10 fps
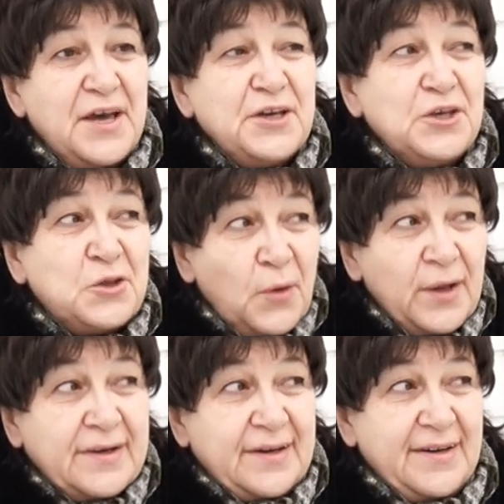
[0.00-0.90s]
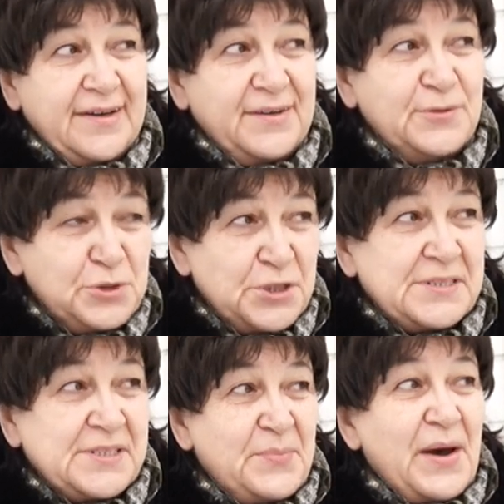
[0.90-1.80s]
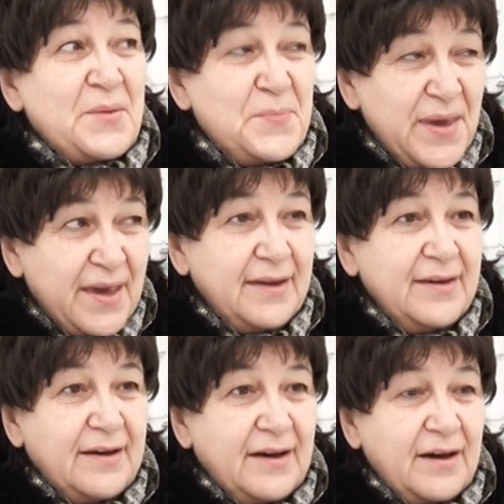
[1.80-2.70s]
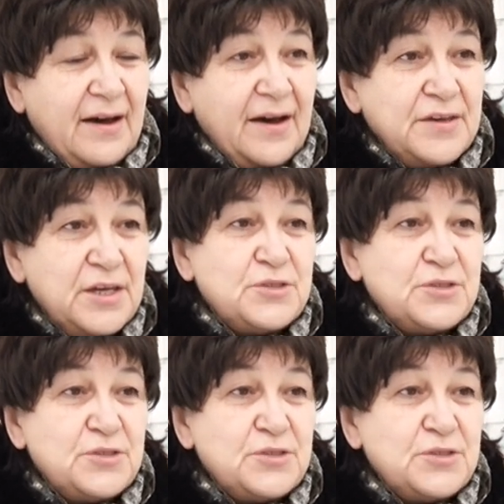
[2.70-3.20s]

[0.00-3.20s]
не только учатся борьбе, они